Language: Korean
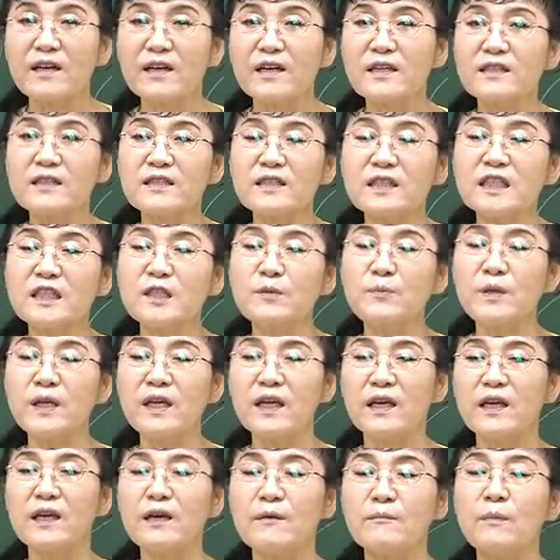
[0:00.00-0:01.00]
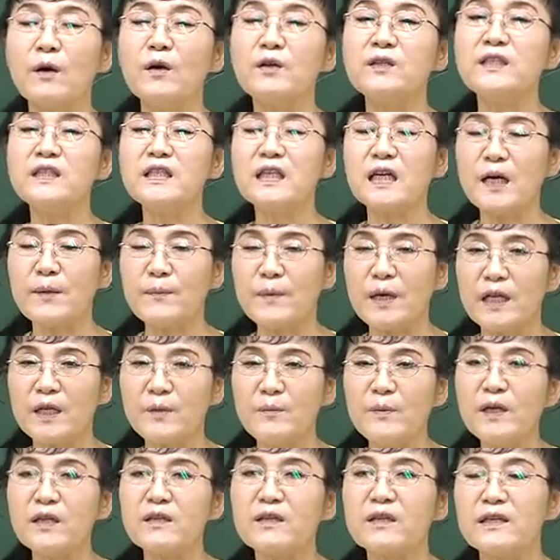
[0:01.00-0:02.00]
그래서 집이 먼지가
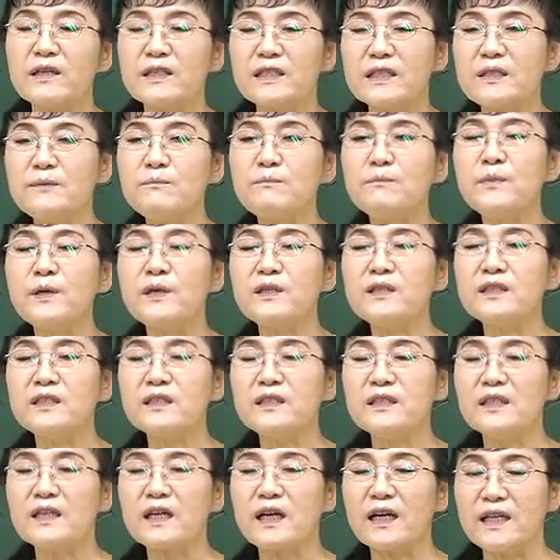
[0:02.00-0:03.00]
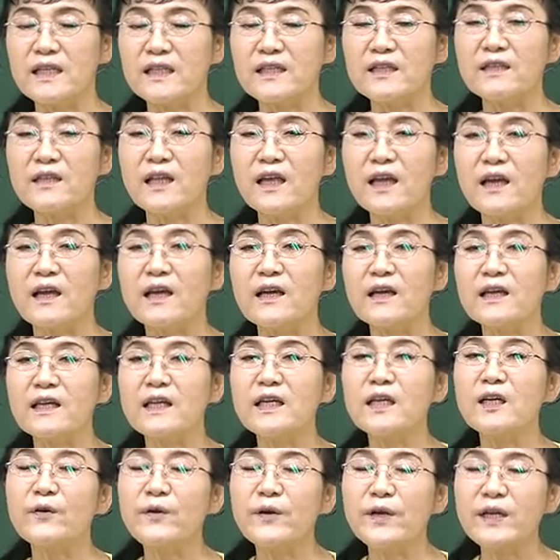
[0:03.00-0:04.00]
많으면 진먼지 진대가 있는데
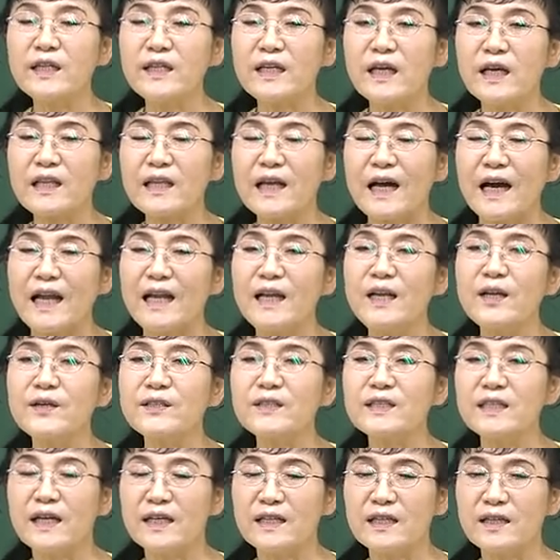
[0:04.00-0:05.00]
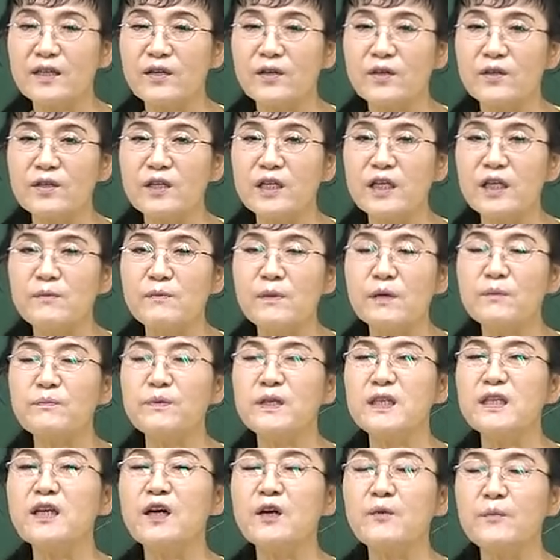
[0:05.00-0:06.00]
이거에 대한 알러지 같은 것들이 일면
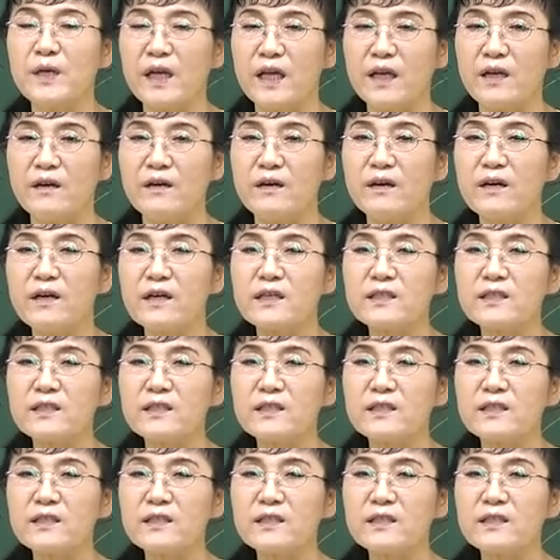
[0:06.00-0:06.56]
비염이에요.